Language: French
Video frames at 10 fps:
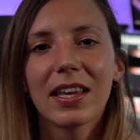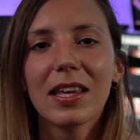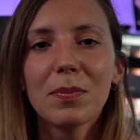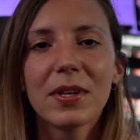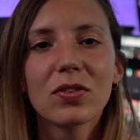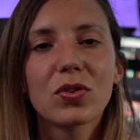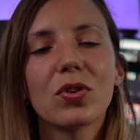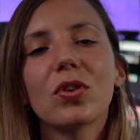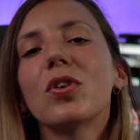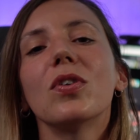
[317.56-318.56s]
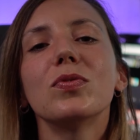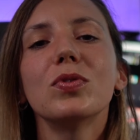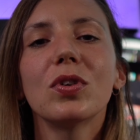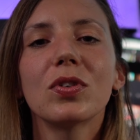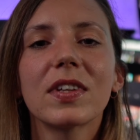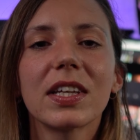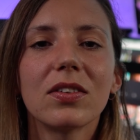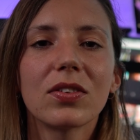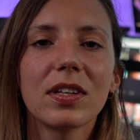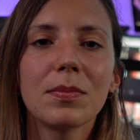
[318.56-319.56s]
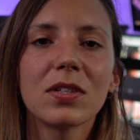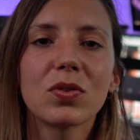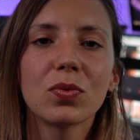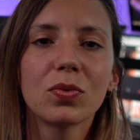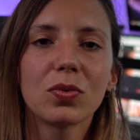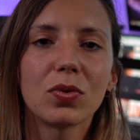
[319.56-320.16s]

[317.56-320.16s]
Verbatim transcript: Et bien sûr, quand vous rentrez dans des maisons,